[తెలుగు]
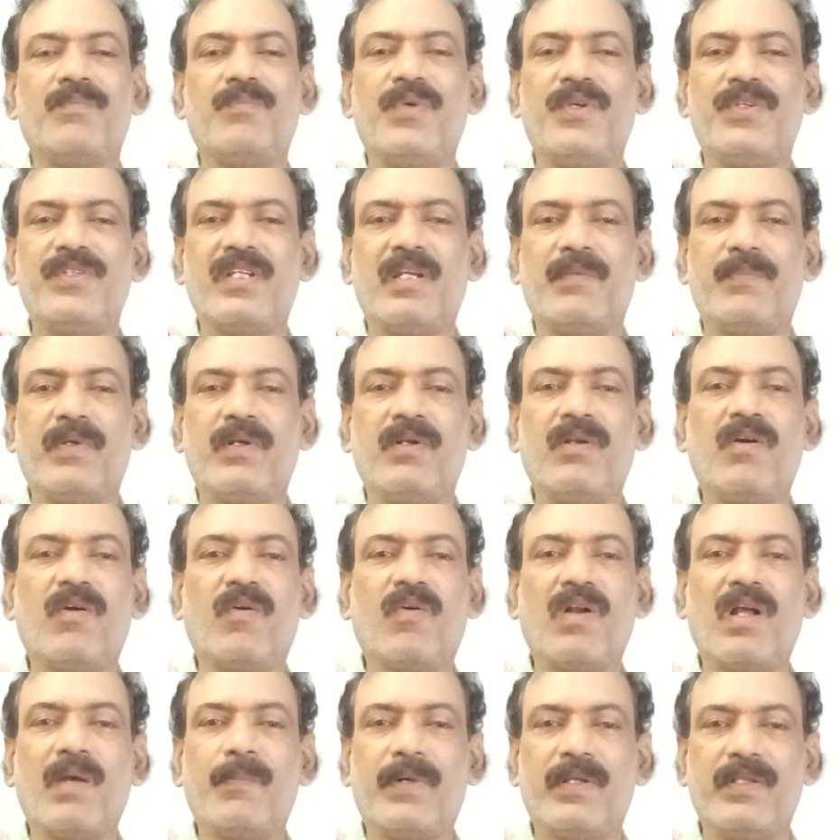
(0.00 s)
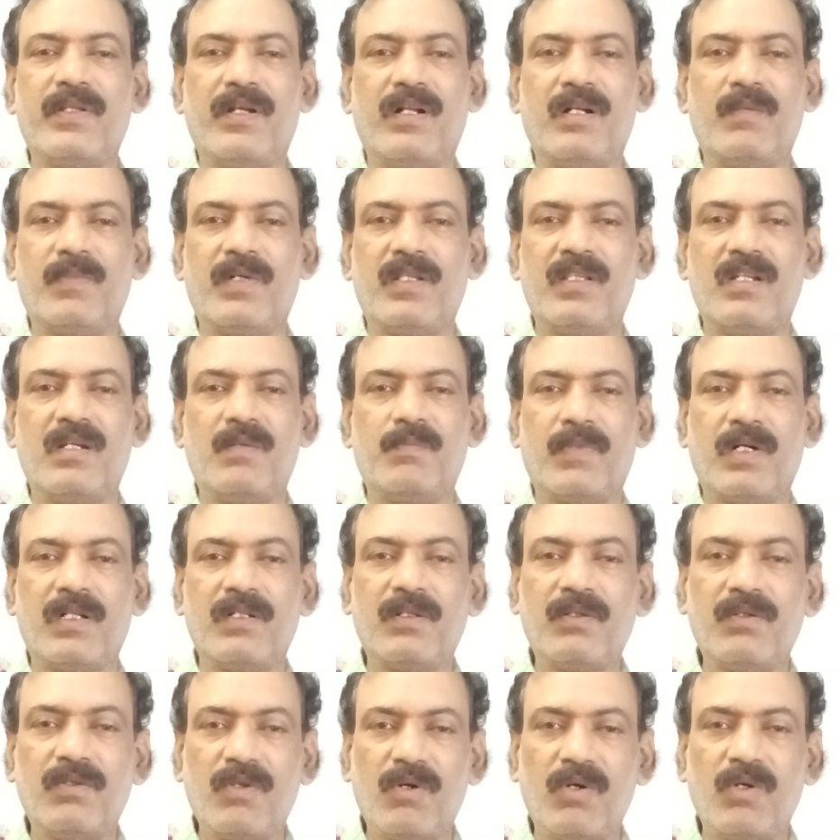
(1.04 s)
బీజేపీలో కూడా పదిహేడు మంది
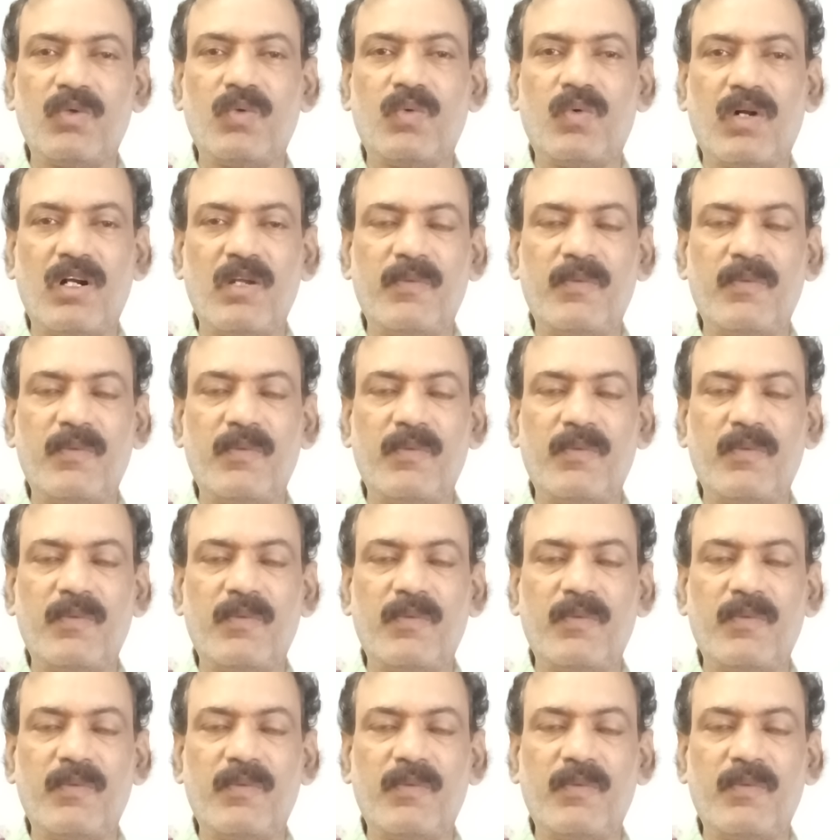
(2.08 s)
మంత్రులు